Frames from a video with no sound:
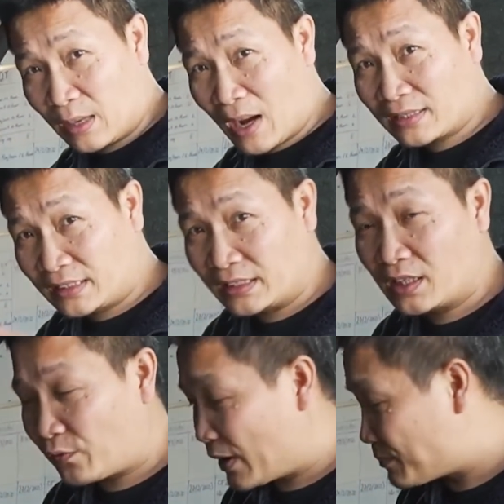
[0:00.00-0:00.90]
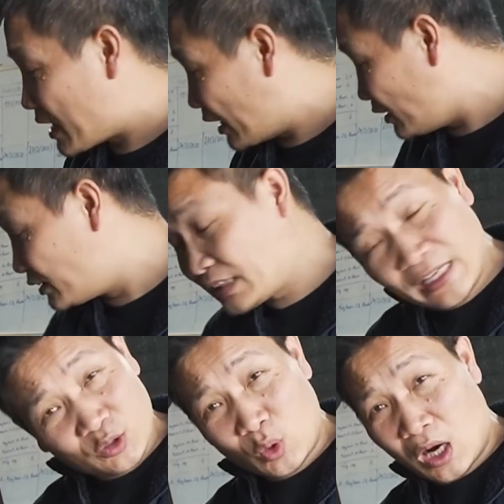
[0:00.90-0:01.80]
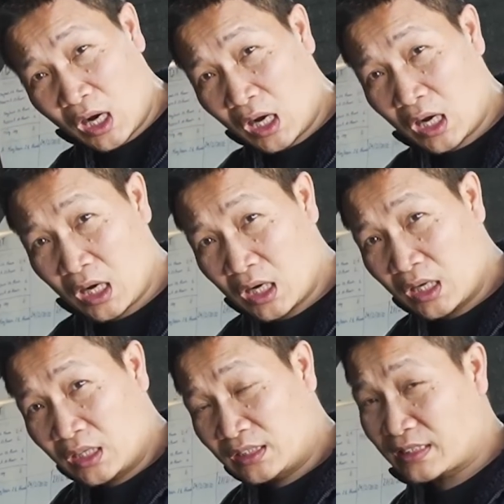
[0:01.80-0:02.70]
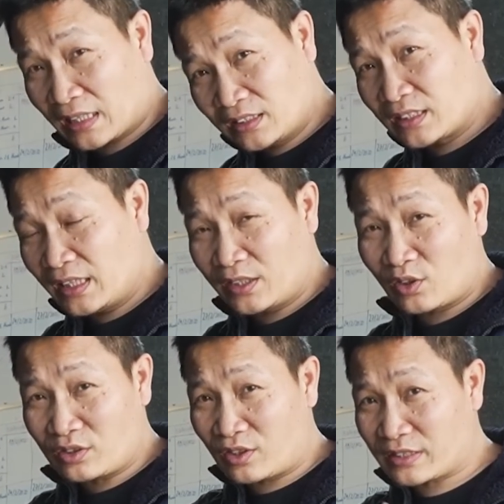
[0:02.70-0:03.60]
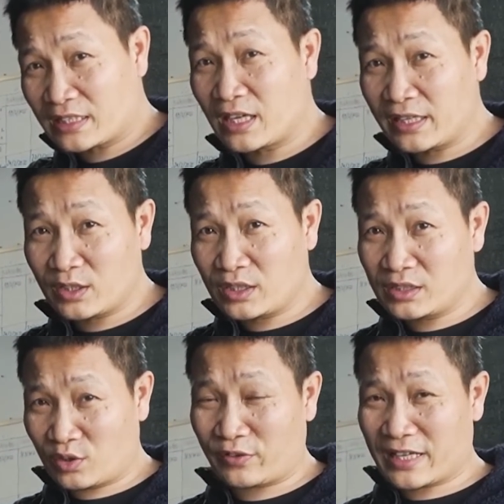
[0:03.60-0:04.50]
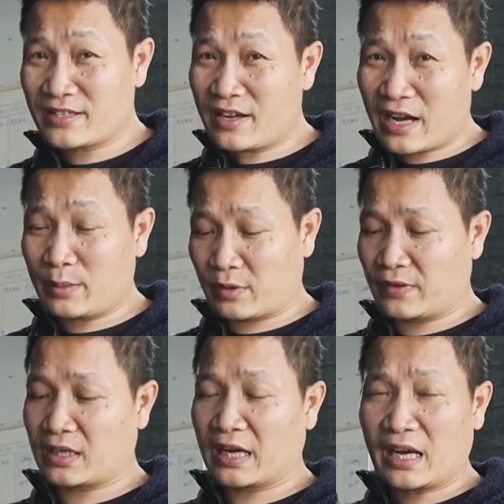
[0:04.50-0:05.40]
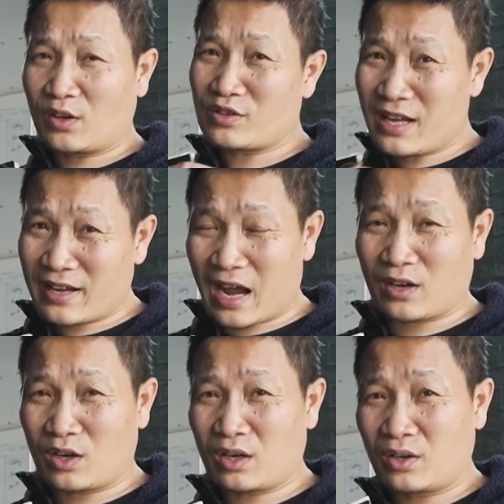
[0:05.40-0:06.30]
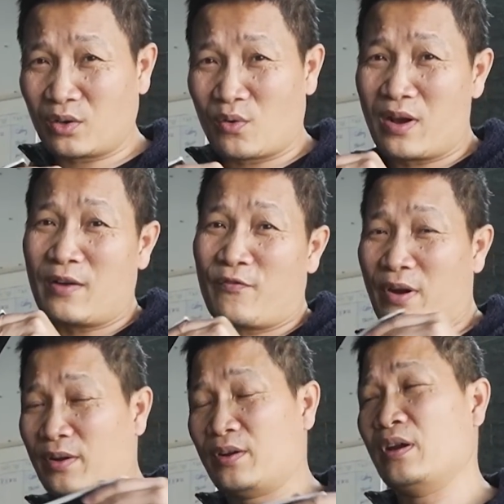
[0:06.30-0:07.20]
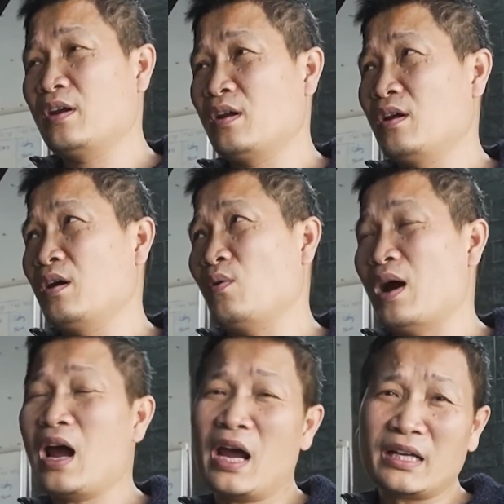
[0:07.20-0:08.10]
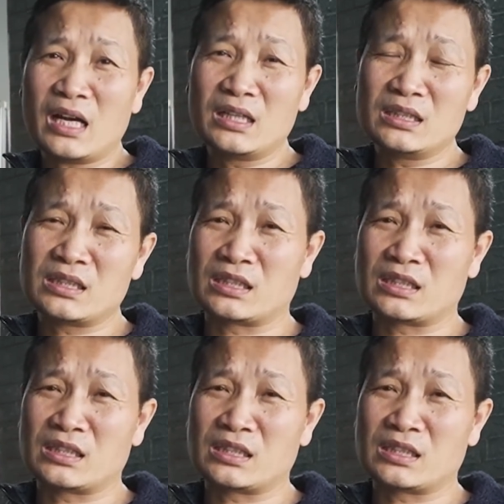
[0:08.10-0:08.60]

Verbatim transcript: các bạn chỉ được phép dán từ trên xuống thế dán từ dưới lên nó nó sẽ rơi nó sẽ rơi ngay bởi vì cái này nó rất là nặng nó là phải khoảng 2 cân